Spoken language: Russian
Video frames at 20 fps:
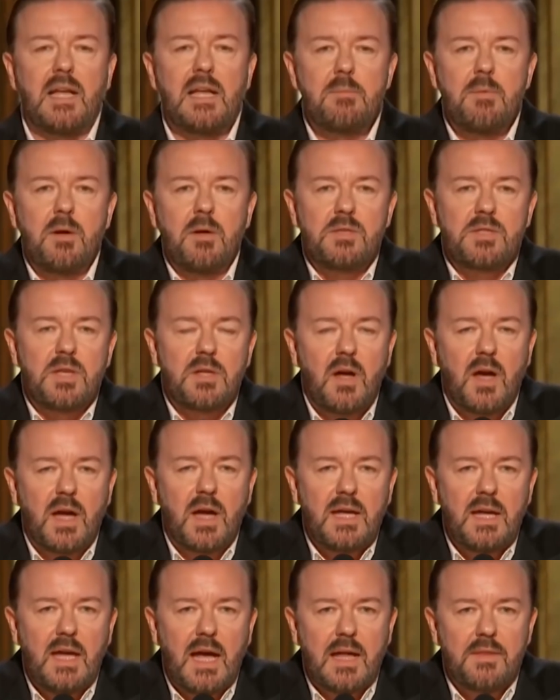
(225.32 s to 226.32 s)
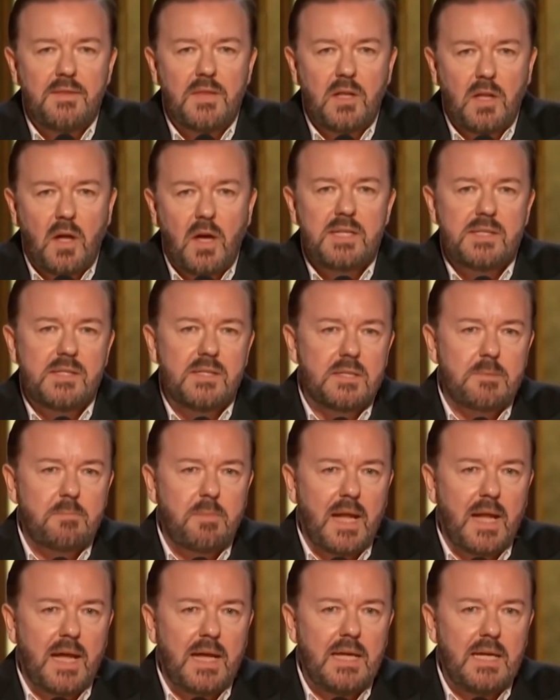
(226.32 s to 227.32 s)
a limo tonight and the license
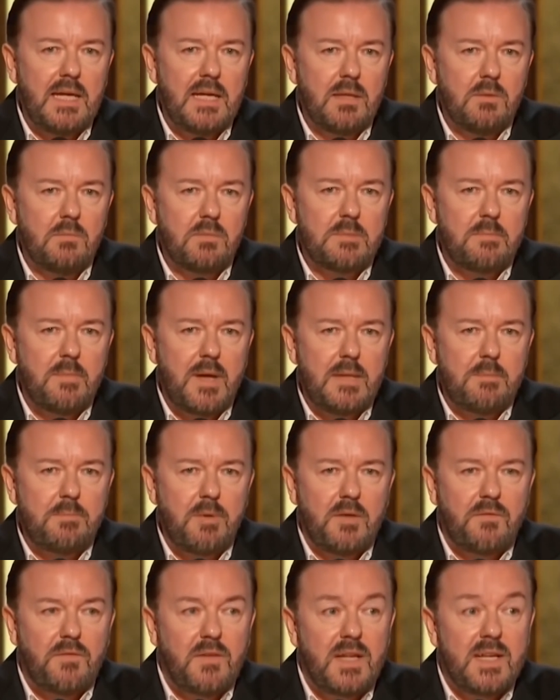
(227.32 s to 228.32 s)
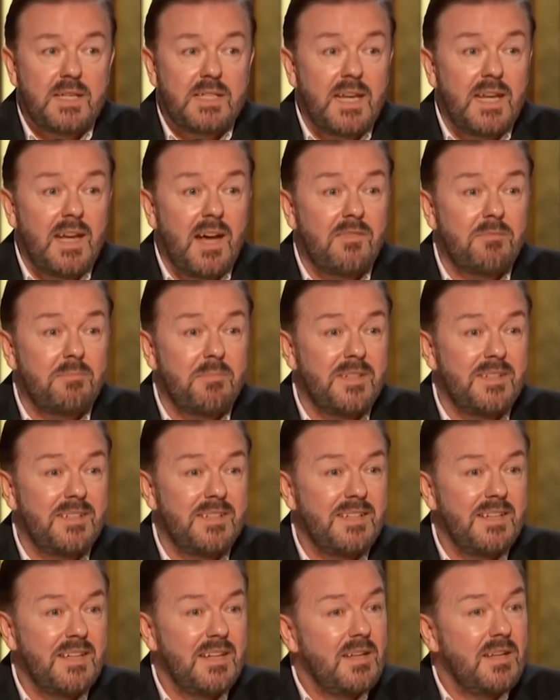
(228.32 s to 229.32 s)
plate was made by Felicity Huffman.
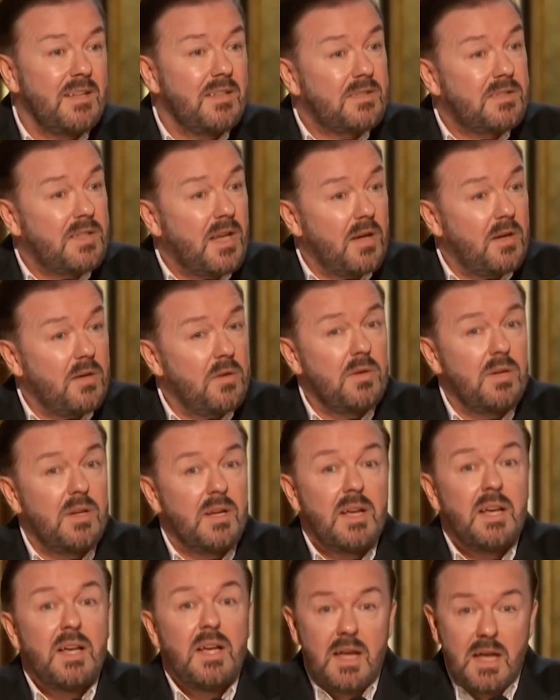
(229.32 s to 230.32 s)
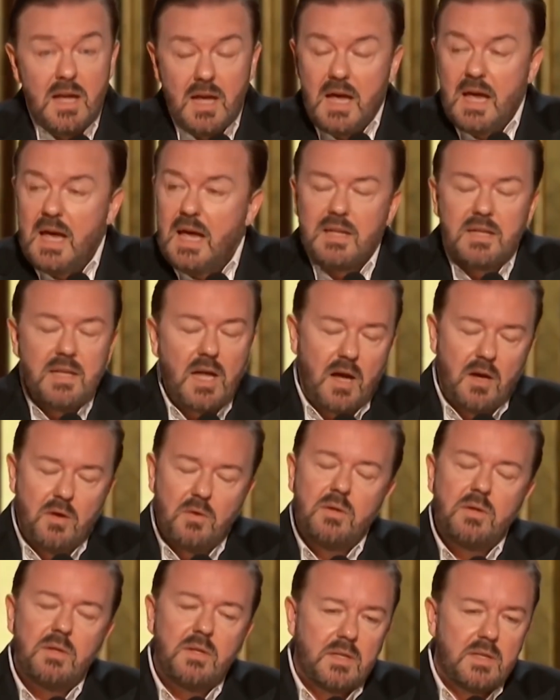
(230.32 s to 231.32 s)
So,
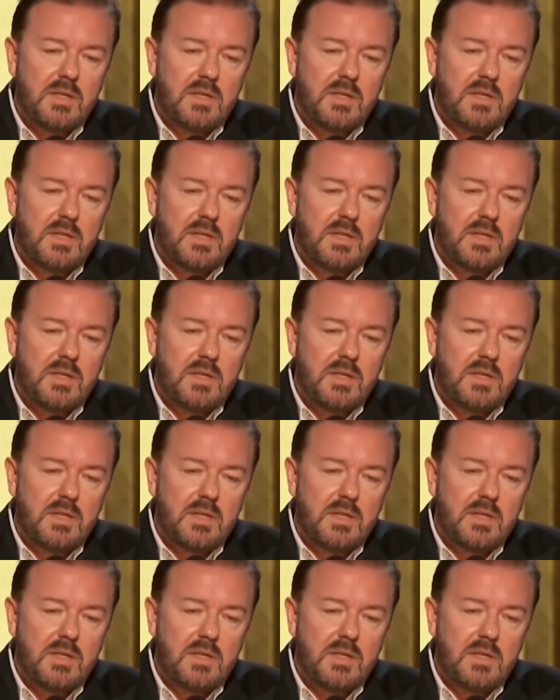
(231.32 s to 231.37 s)
no.